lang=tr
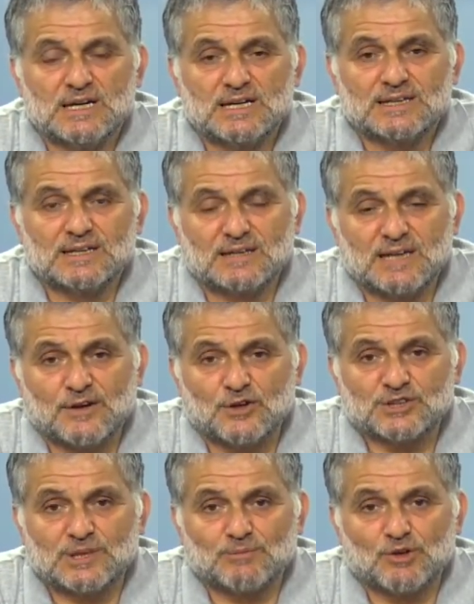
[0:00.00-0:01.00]
Yıllar
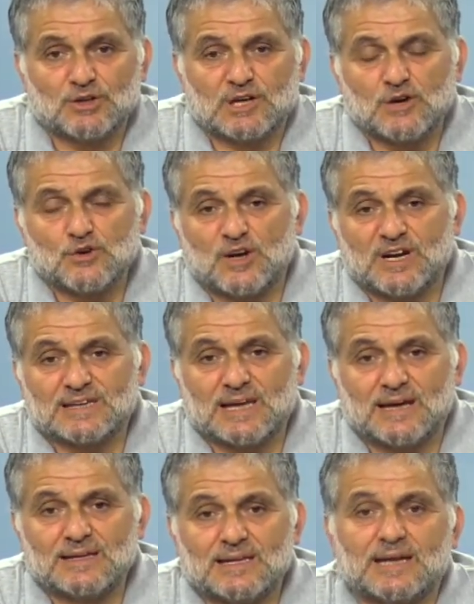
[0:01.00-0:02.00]
önce bu ülkeyi
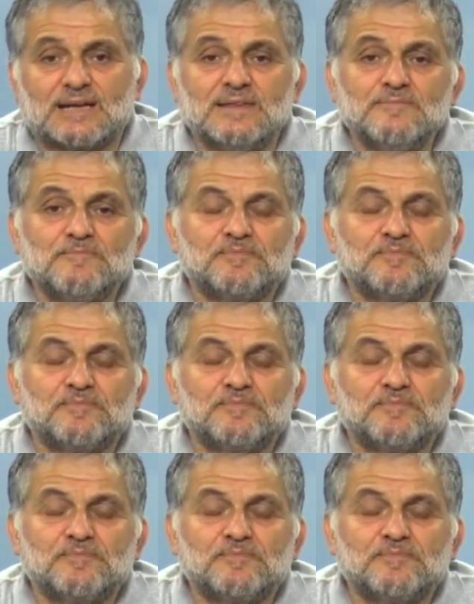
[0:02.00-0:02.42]
yönetenlerin